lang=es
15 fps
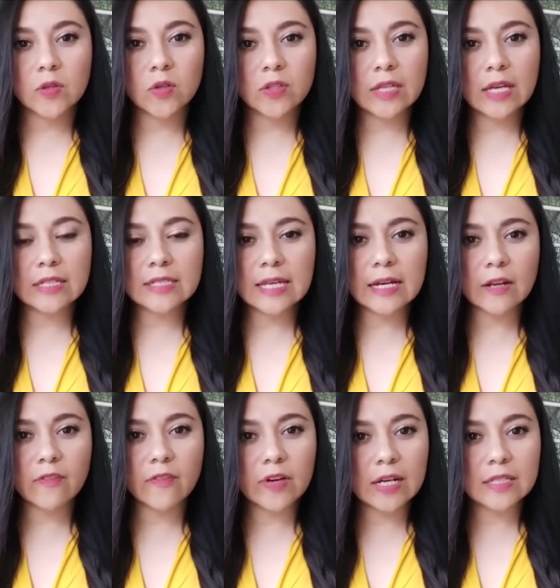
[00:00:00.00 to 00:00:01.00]
donde hacía
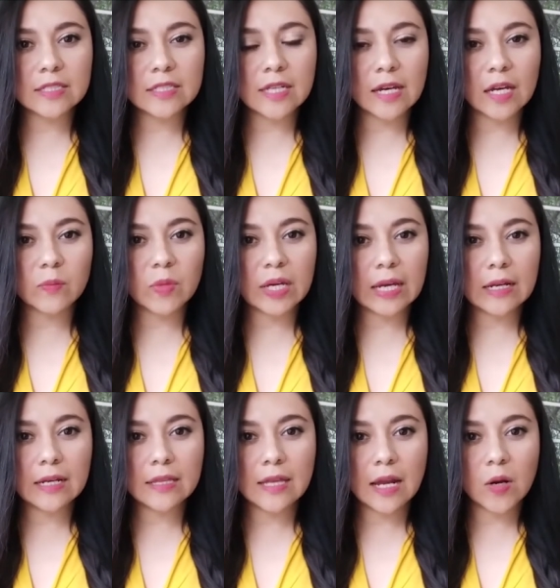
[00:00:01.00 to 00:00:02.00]
referencia que
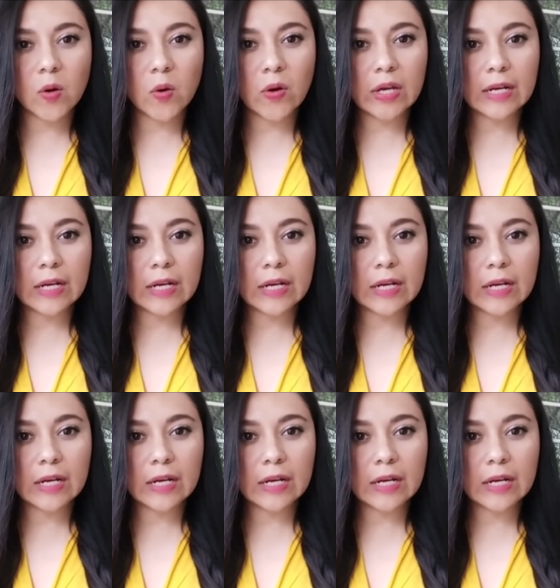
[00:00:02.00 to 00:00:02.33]
Miguel Hidalgo